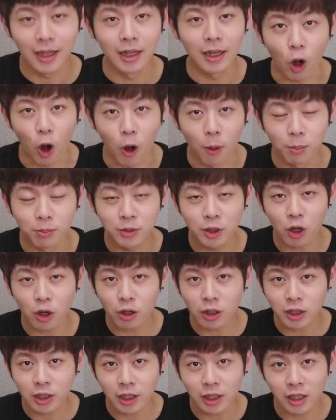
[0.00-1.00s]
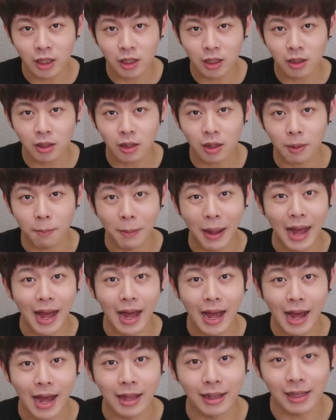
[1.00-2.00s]
검정실
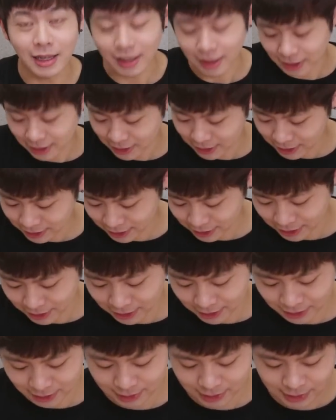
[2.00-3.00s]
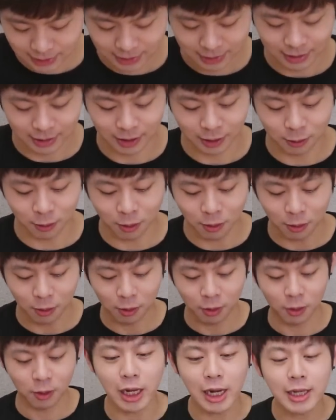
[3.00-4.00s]
바늘!
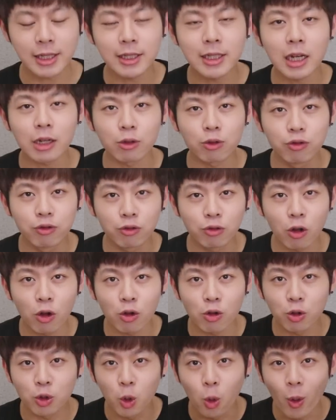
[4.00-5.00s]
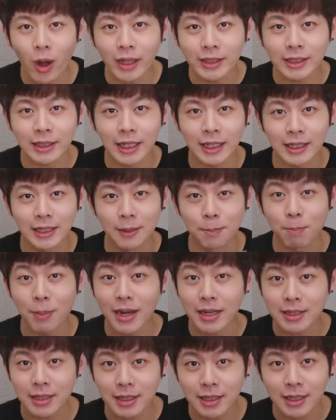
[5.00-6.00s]
그리고 살짝 두꺼운 도화지 같은
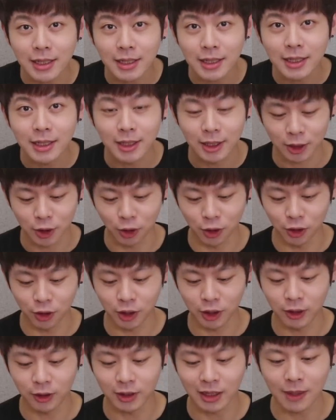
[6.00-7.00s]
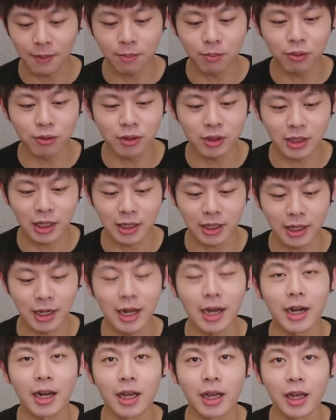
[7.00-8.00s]
박스? 저는 이거 3분 짜장
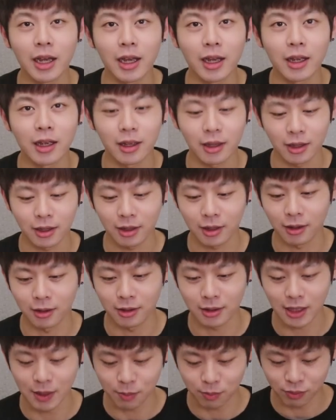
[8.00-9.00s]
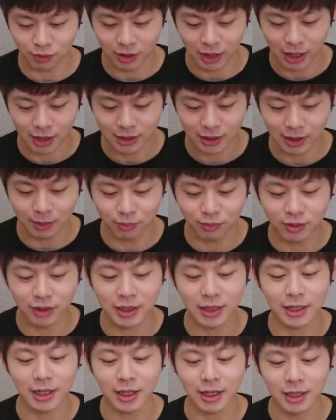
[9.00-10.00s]
카레
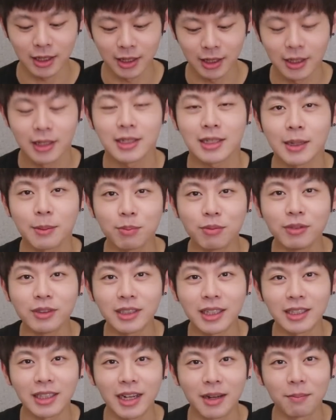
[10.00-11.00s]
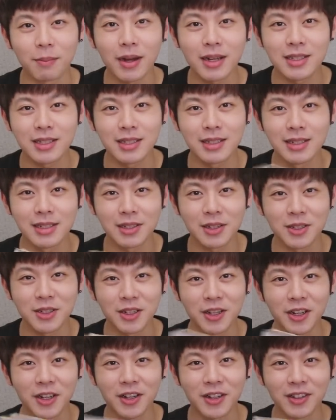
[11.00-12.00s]
3분 짜장 박스를
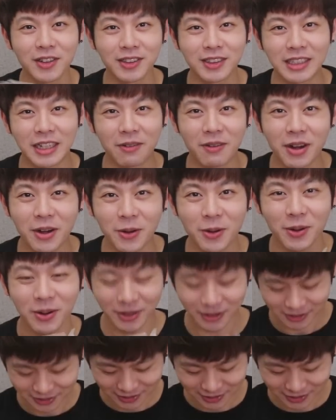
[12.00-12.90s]
썼어요. 재활용.